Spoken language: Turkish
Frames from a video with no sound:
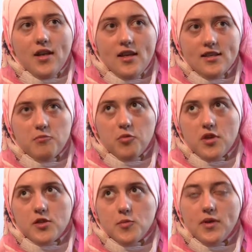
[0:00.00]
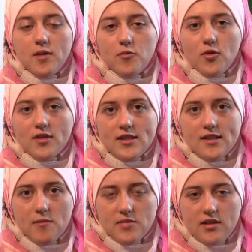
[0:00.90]
Eşhedü en la ilahe
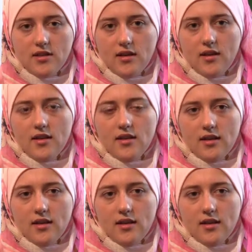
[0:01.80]
illallah